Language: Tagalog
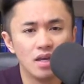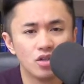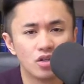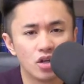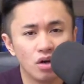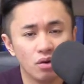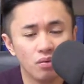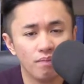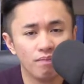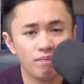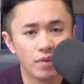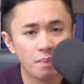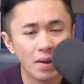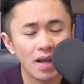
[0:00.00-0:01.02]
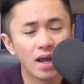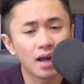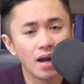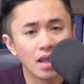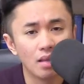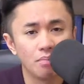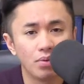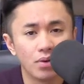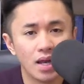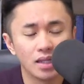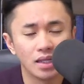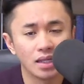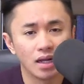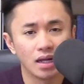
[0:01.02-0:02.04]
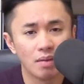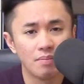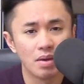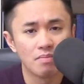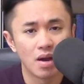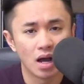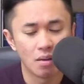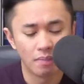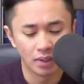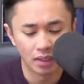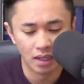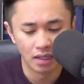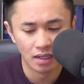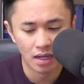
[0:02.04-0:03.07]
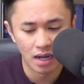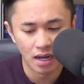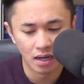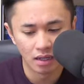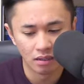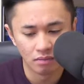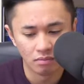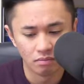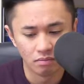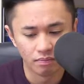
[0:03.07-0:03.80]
So, napag-aralan po natin kagabi mga kapatid ang